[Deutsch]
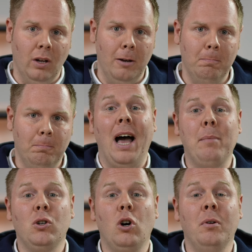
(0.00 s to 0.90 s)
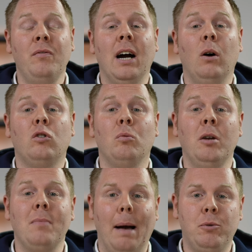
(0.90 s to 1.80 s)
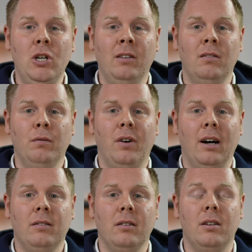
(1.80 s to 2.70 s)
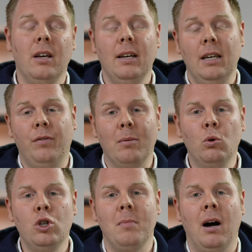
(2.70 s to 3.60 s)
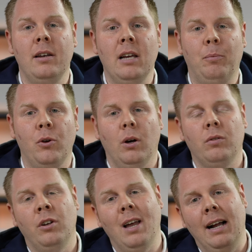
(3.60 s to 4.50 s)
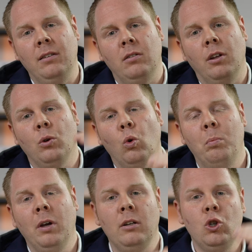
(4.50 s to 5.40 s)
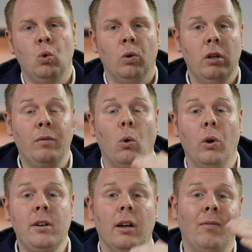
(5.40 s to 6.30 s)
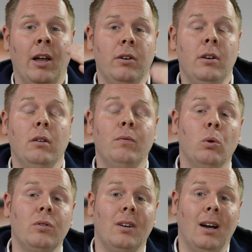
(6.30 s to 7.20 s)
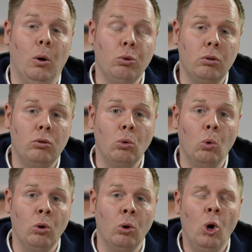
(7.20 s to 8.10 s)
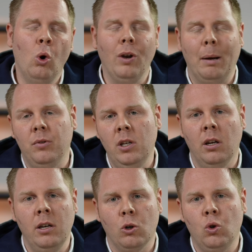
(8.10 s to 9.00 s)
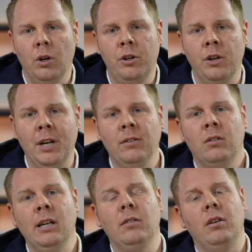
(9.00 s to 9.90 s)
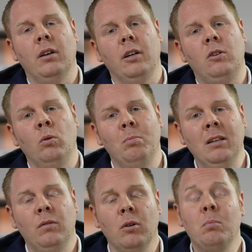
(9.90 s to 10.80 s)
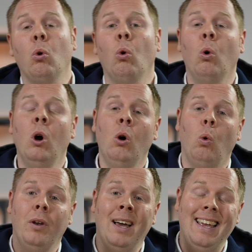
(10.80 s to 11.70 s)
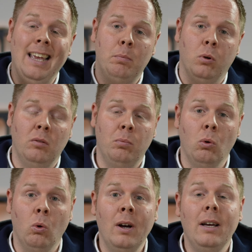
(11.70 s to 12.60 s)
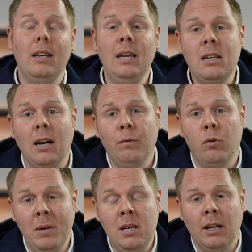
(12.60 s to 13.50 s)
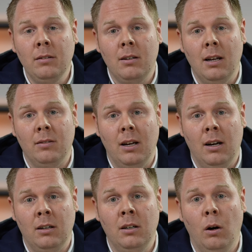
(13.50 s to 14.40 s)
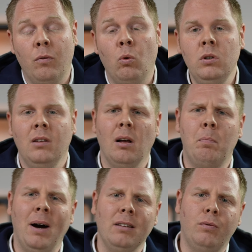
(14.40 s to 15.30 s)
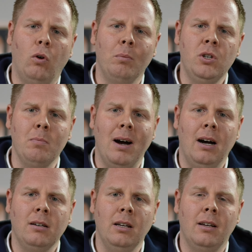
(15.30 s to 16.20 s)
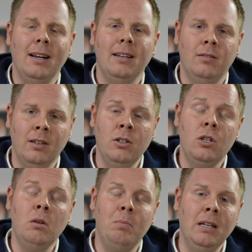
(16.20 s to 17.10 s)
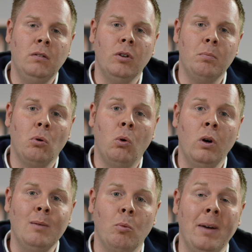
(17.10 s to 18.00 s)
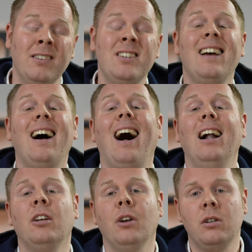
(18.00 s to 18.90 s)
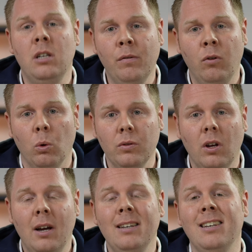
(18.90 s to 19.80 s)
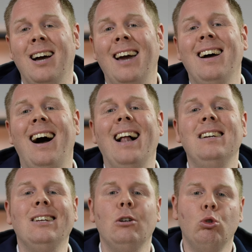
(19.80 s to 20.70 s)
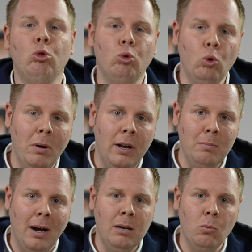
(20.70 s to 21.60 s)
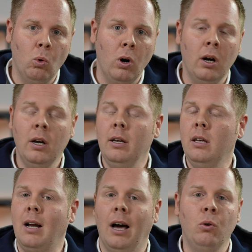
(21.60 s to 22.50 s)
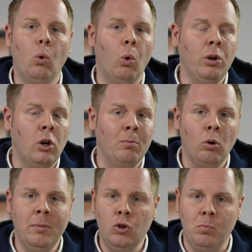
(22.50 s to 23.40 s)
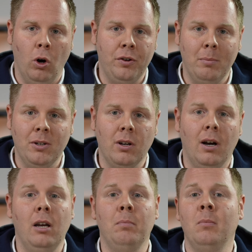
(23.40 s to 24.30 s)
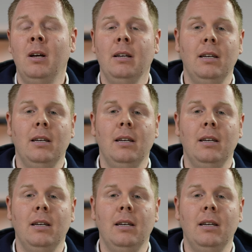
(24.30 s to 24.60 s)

zu sein. Und damit kommen wir auch zu meinem abschließenden Fazit. Ich vermute mal, mal, ihr habt euch aus den einzelnen Rubriken schon die für euch relevanten Infos rausgezogen und habt sicherlich auch schon eine Tendenz, geht es eher Richtung Beats Fit Pro oder AirPods Pro. Ich kann für mich ganz klar sagen, aufgrund dieser Passform-Thematik sind die Beats Fit Pro im Moment alternativlos. Die Teile halten super in meinem Ohr, ich kann ohne Kompromiss Sport damit treiben,